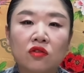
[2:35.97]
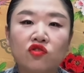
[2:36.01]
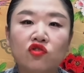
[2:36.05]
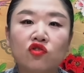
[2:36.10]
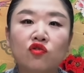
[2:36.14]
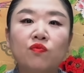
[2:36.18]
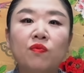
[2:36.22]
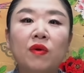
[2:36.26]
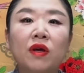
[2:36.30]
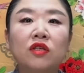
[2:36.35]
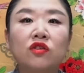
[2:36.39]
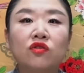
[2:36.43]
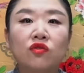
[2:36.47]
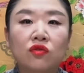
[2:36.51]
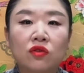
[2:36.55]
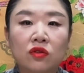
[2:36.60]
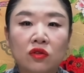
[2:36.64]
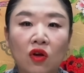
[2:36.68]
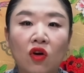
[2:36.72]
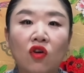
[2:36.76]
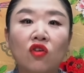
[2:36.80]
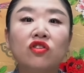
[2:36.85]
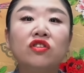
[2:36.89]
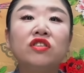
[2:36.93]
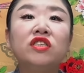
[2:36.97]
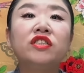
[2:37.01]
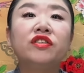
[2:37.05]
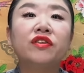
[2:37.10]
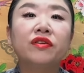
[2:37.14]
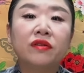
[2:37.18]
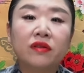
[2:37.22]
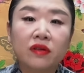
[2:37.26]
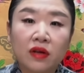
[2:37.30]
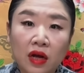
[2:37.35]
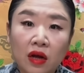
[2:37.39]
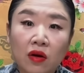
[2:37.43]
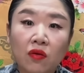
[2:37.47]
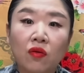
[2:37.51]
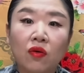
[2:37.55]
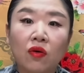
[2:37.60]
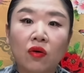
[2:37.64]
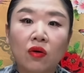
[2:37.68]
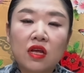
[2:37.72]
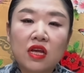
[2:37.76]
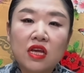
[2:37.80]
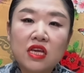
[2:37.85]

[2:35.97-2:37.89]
600조를 던지셨더라고.